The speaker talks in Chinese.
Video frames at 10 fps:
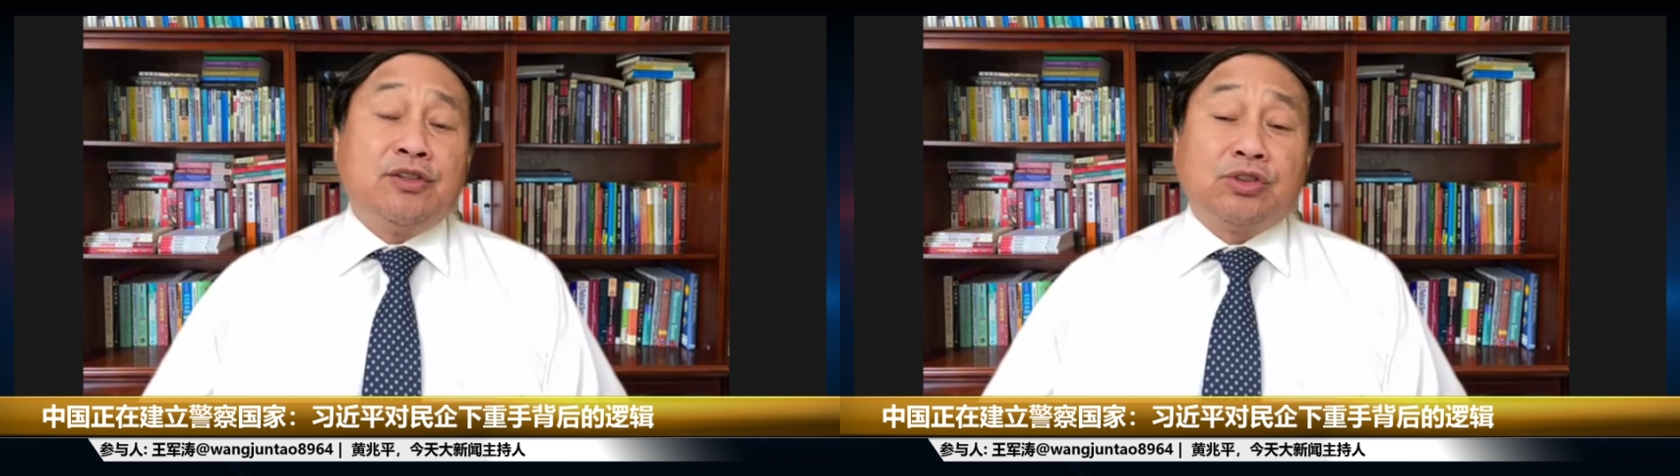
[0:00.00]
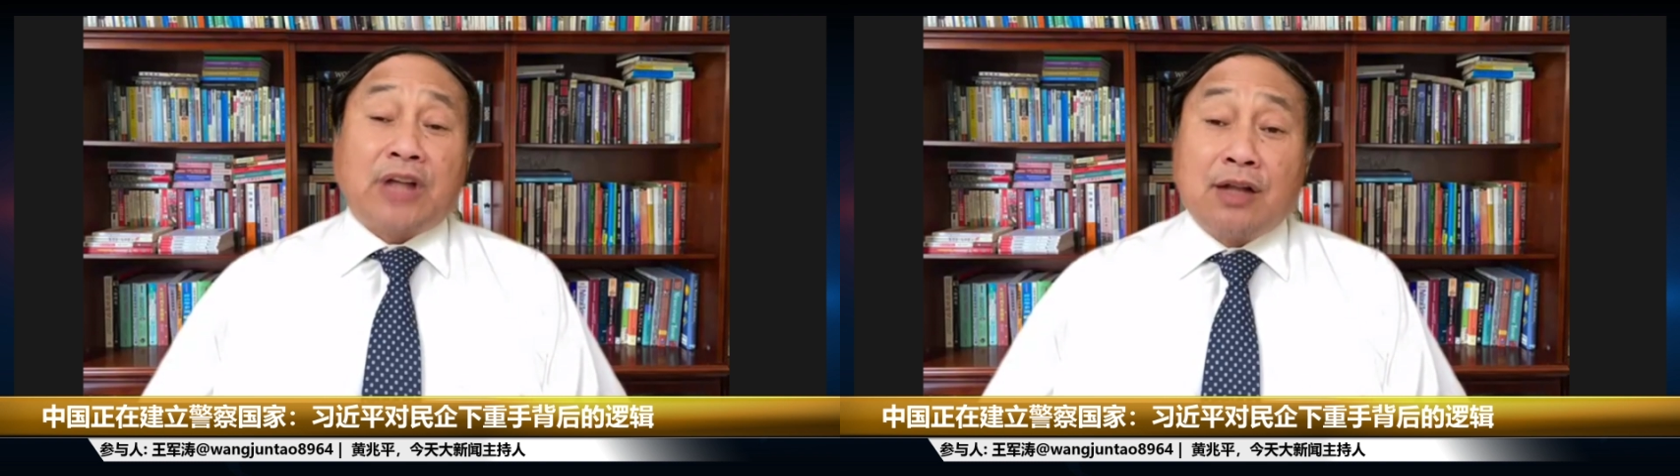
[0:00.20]

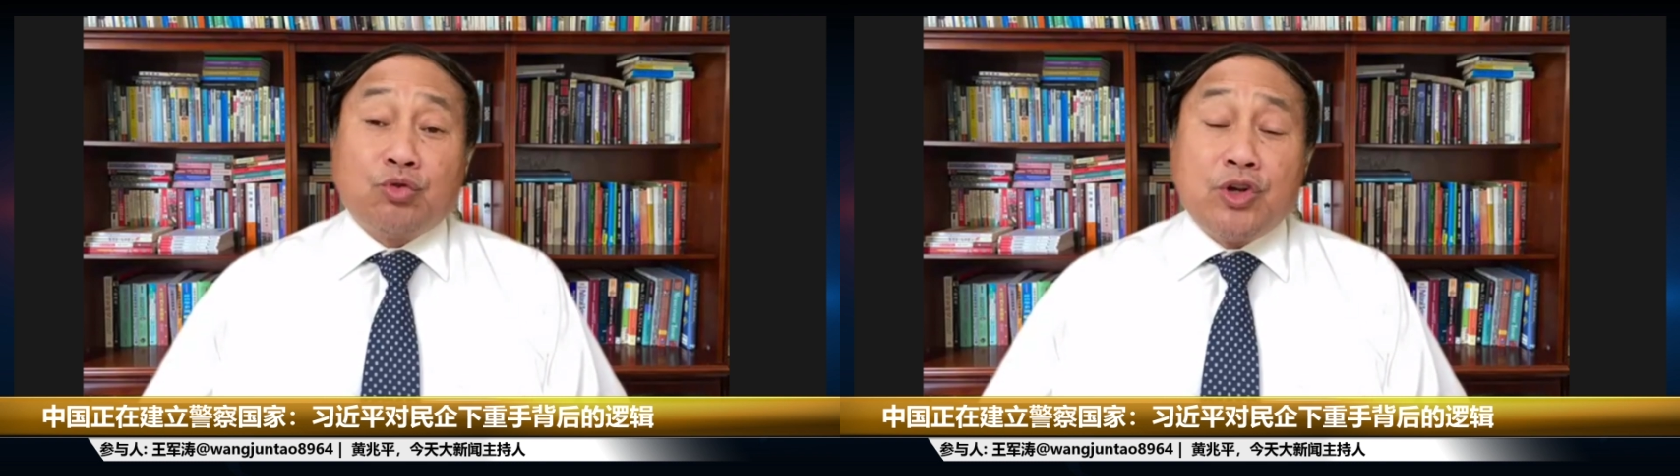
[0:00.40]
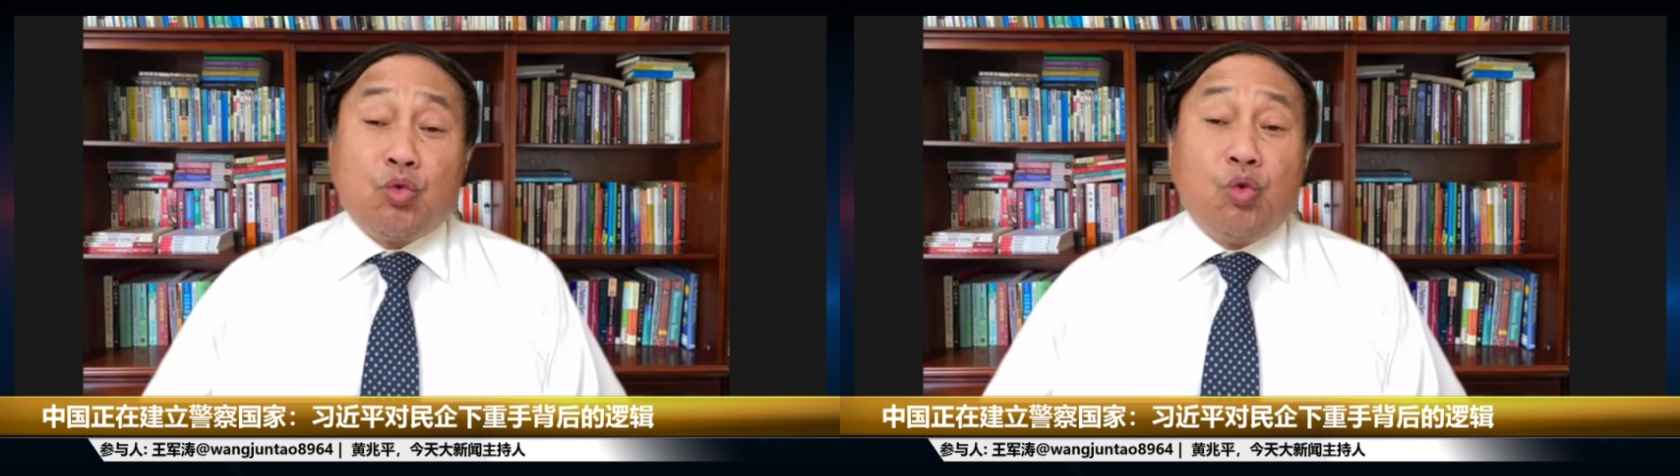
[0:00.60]
就他作
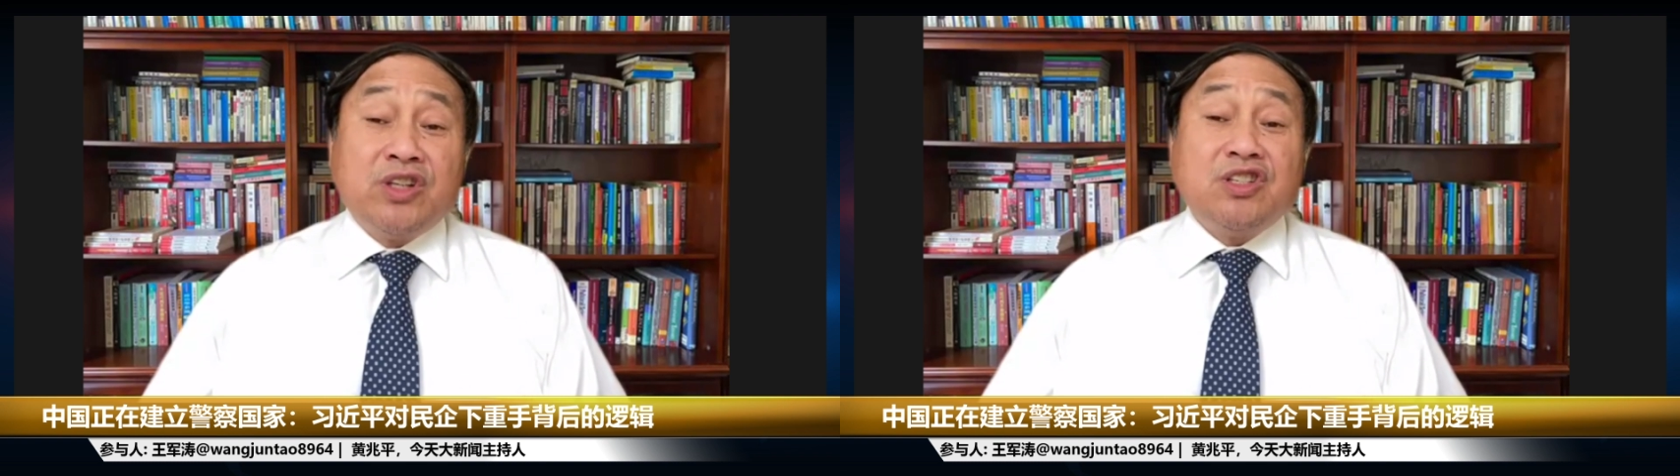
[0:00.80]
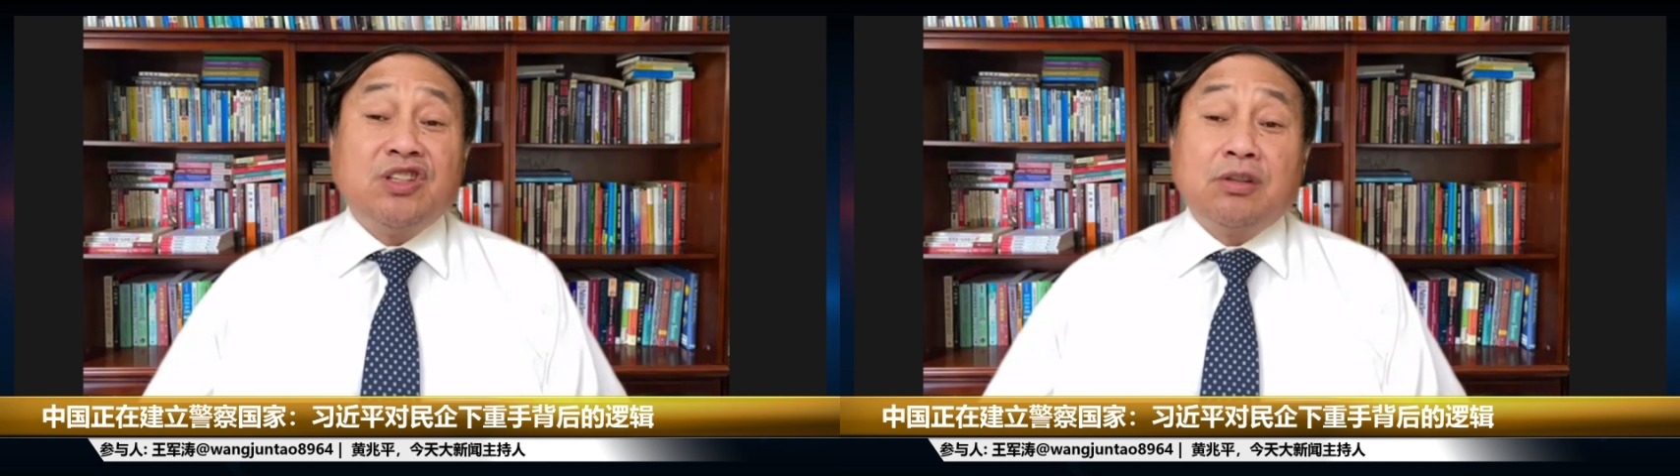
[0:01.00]
为国
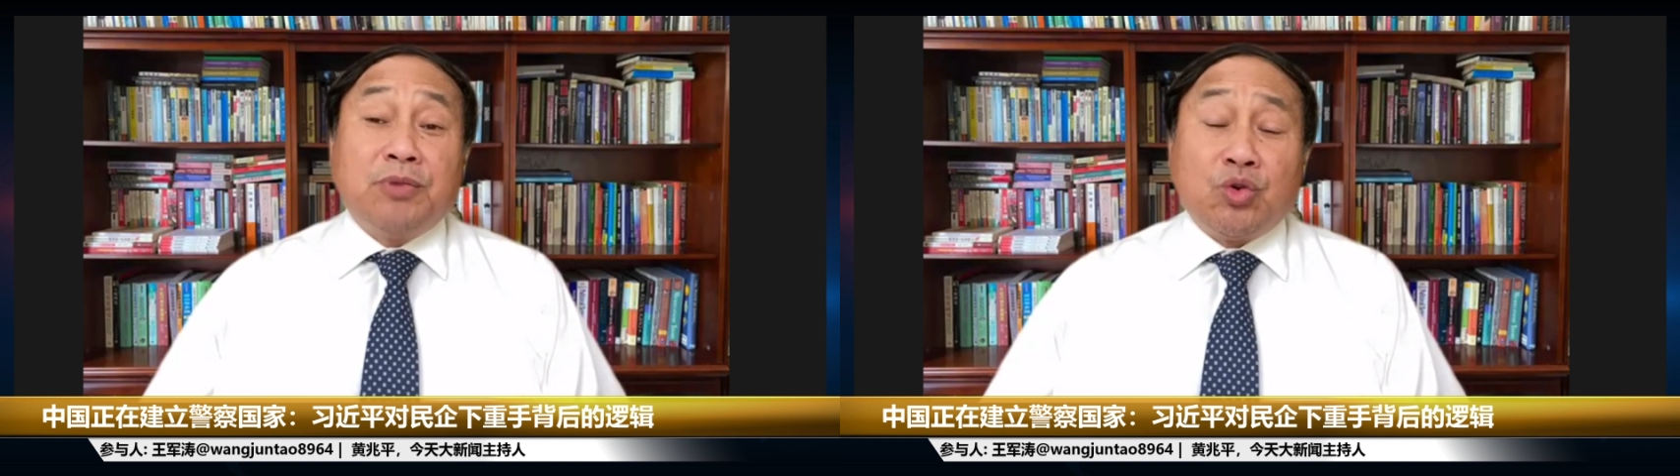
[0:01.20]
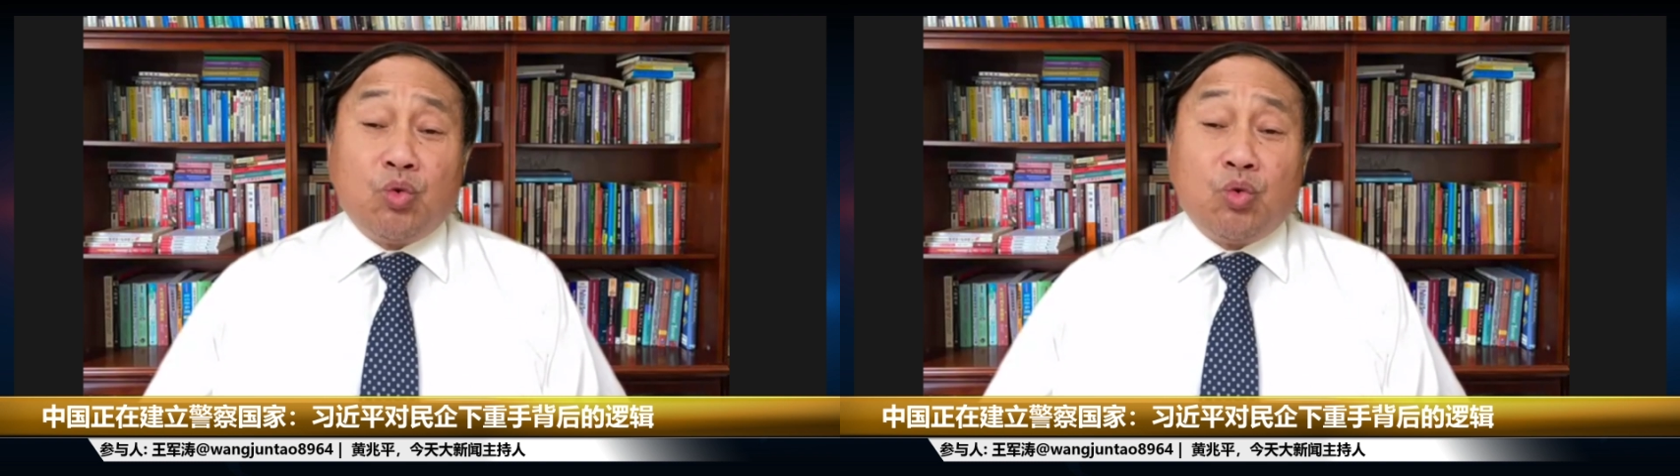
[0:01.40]
际资本、